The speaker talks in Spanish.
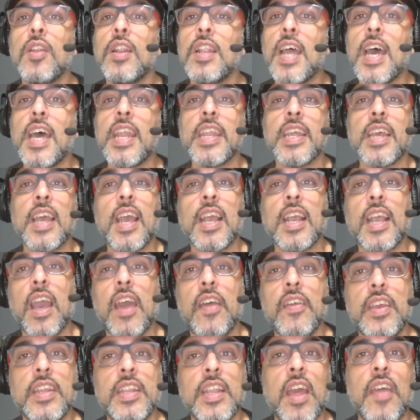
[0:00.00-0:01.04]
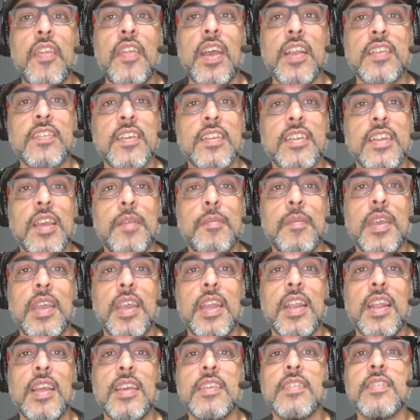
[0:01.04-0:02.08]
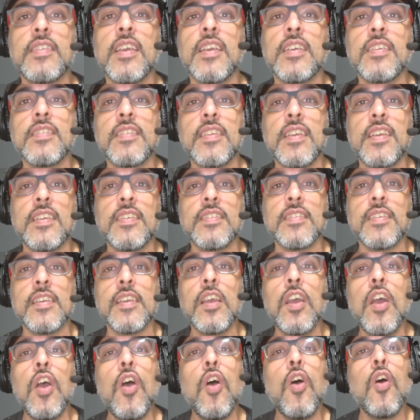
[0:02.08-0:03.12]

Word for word: largas cadenas de HTML y CSS